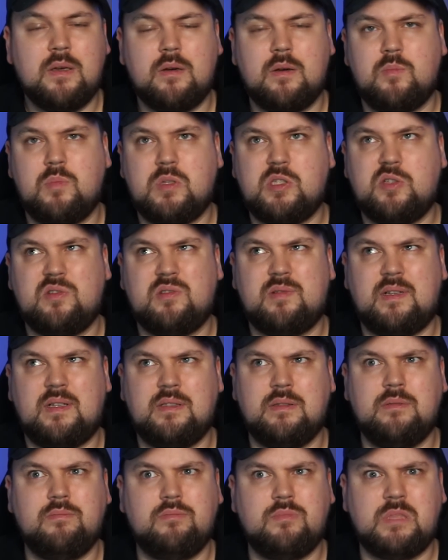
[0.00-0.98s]

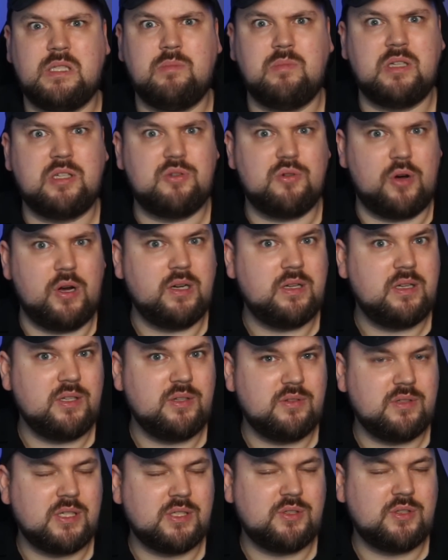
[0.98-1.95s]
beziehungsweise ziemlich deutlich
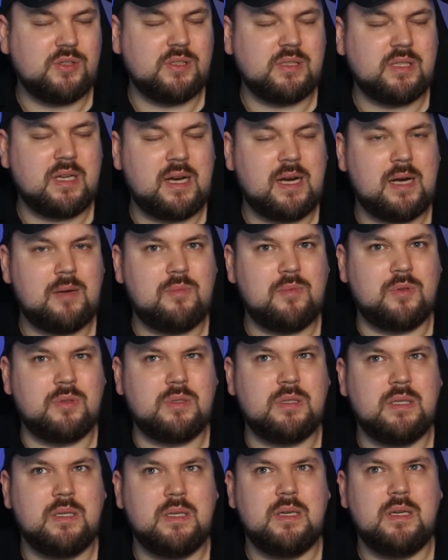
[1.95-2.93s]
unterstützt haben.
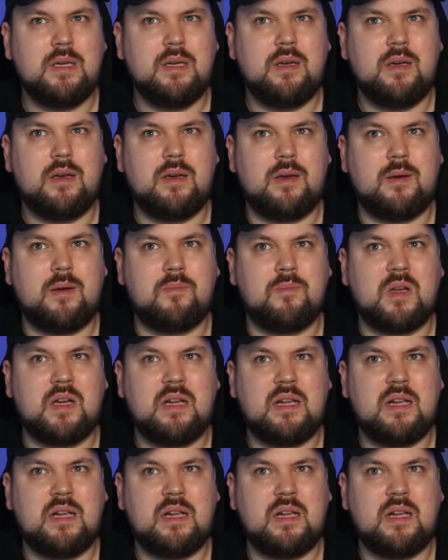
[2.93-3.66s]
Und ähm,